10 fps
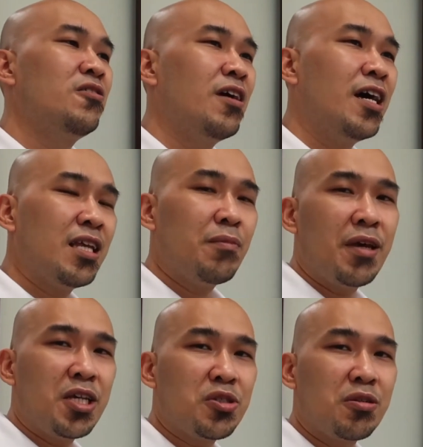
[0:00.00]
yung ating
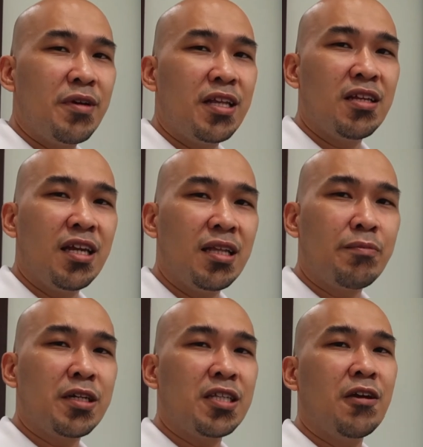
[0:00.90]
measurement in a
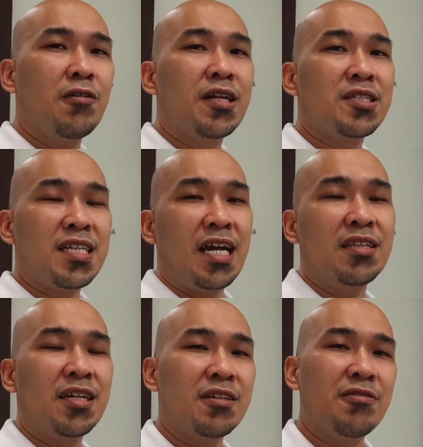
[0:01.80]
particular
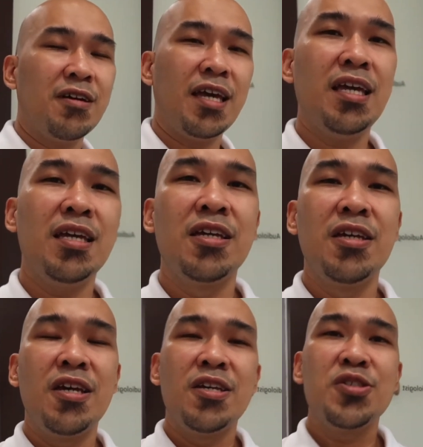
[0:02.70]
standard. Okay?
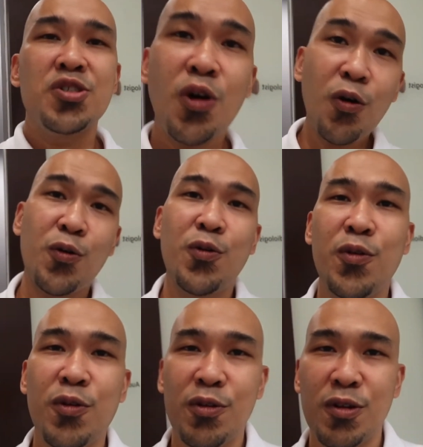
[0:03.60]
So,
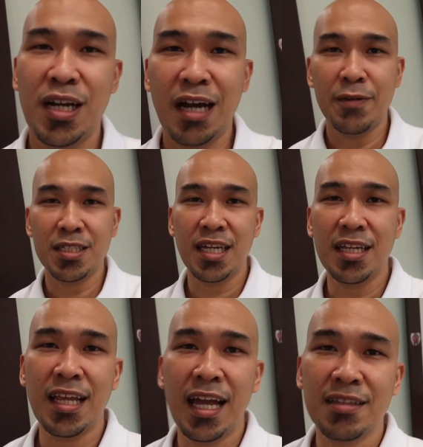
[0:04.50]
having
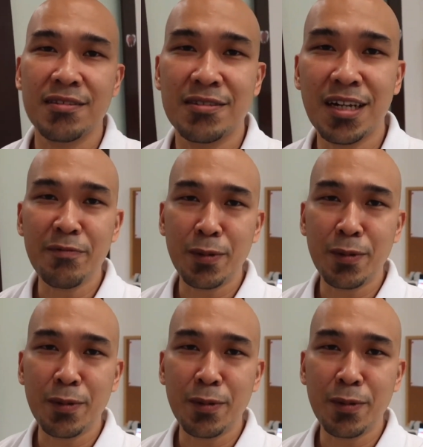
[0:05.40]
said that, three